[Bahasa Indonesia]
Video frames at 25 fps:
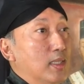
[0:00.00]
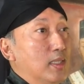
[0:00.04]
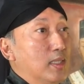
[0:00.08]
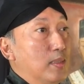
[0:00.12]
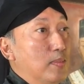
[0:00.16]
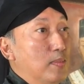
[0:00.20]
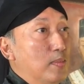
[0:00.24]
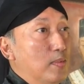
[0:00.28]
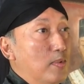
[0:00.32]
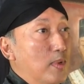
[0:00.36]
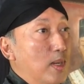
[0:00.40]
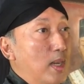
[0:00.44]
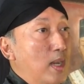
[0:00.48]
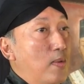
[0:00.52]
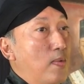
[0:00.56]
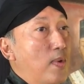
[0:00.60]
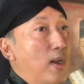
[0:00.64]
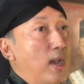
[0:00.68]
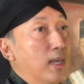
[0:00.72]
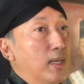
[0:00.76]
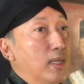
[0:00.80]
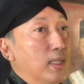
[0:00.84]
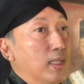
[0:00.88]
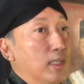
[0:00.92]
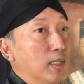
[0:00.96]
semua
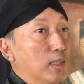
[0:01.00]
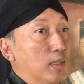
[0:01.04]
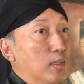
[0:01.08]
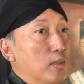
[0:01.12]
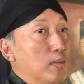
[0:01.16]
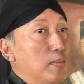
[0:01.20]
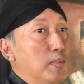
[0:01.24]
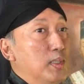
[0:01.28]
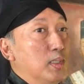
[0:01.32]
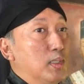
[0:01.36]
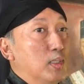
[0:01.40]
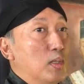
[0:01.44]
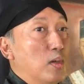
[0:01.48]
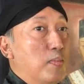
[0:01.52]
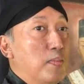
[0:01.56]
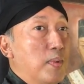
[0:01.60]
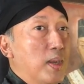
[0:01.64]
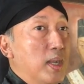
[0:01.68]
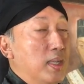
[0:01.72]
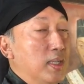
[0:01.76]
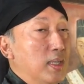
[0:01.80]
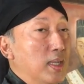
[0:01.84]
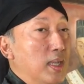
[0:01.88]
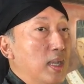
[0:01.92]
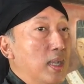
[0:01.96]
wali itu
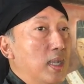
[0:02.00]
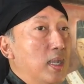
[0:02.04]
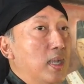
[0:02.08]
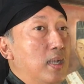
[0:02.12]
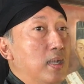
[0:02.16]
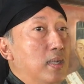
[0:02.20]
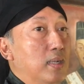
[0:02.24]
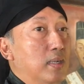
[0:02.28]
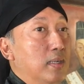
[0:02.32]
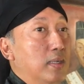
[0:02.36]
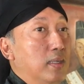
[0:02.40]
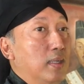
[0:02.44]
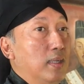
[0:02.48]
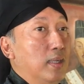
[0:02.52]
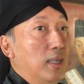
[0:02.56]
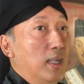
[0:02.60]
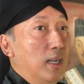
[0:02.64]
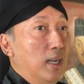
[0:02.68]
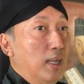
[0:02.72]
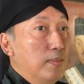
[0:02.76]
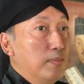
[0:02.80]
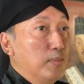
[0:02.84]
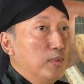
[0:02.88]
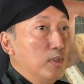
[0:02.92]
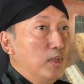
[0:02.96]
mencobanya
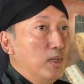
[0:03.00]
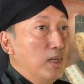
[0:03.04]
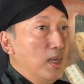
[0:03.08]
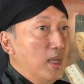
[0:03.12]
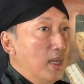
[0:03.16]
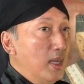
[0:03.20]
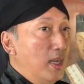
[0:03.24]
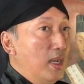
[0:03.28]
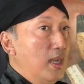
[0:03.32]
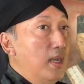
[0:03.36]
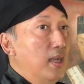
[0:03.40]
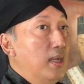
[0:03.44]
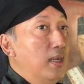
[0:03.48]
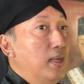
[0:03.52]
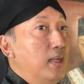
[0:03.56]
Alhamdulillah